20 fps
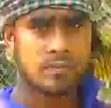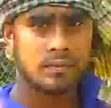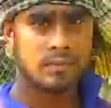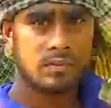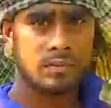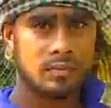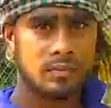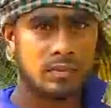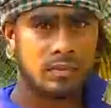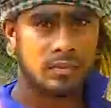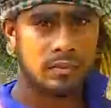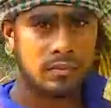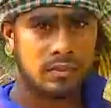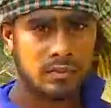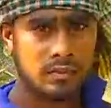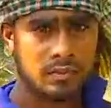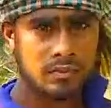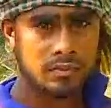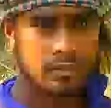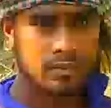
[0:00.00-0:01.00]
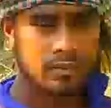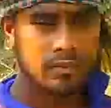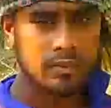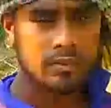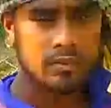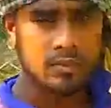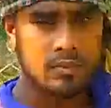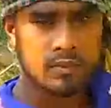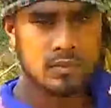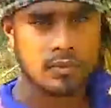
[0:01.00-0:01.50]
সহায়তা করে
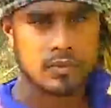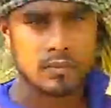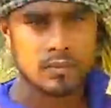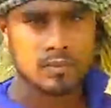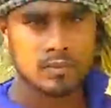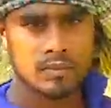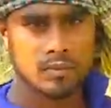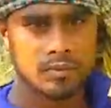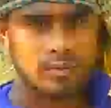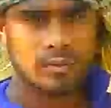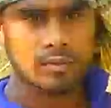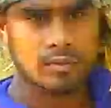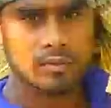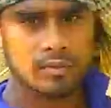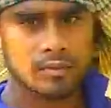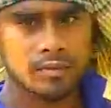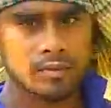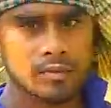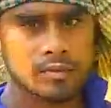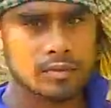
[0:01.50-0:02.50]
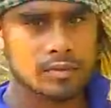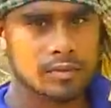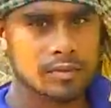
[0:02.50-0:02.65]
সর্বদা খুবই পরিশ্রমী